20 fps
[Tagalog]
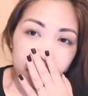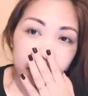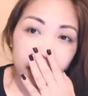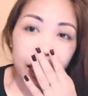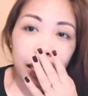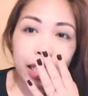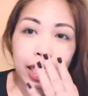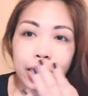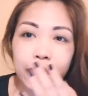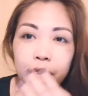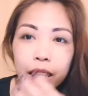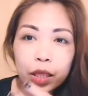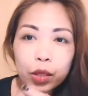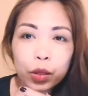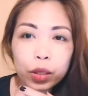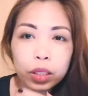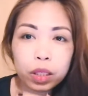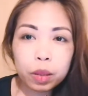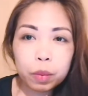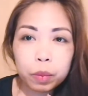
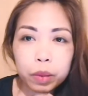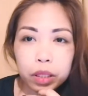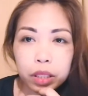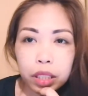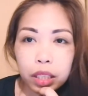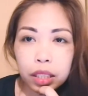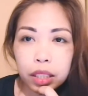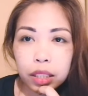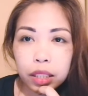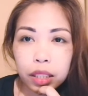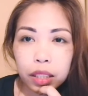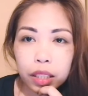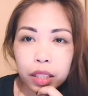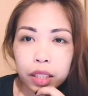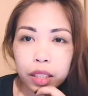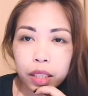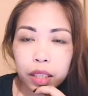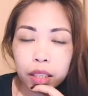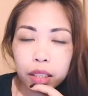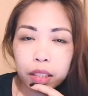Nakakatakot naman na
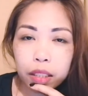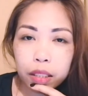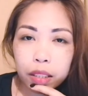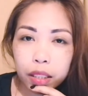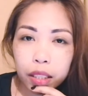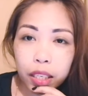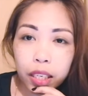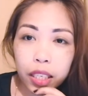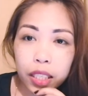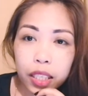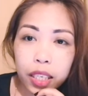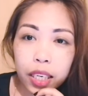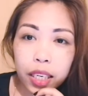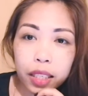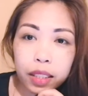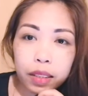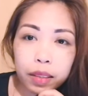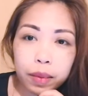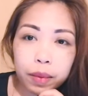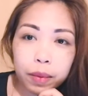uh,
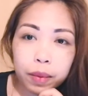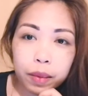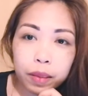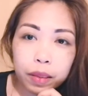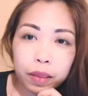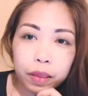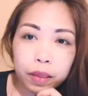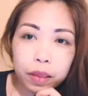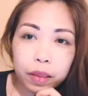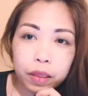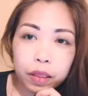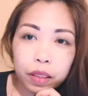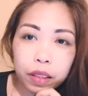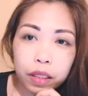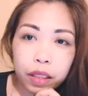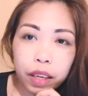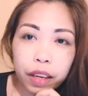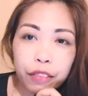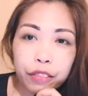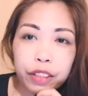talaga
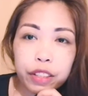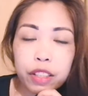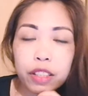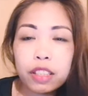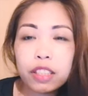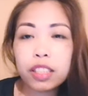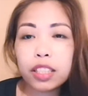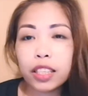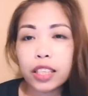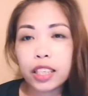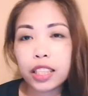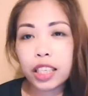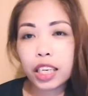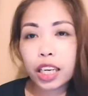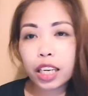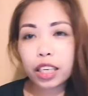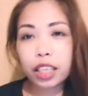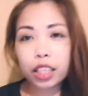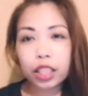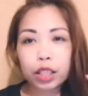ever since na
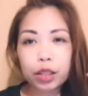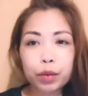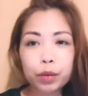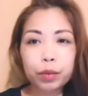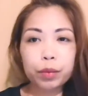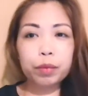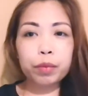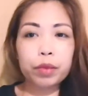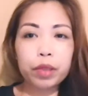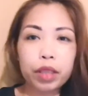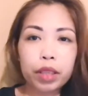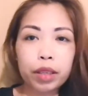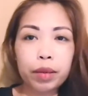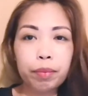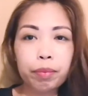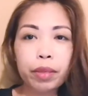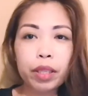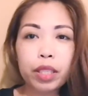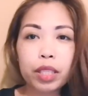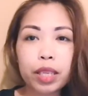nangyari yung
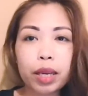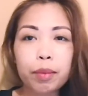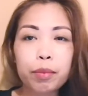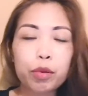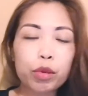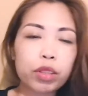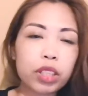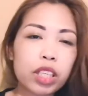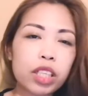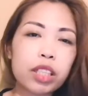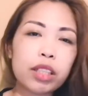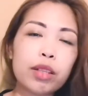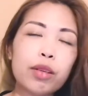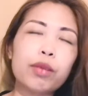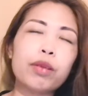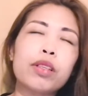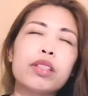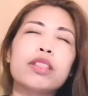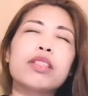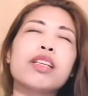uh, pagsabog dito.
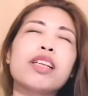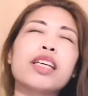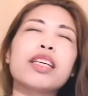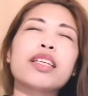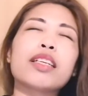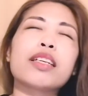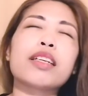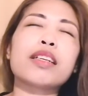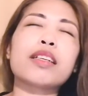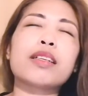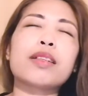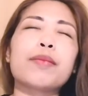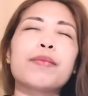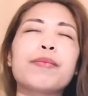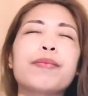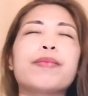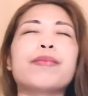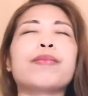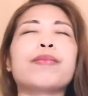It's like, uh,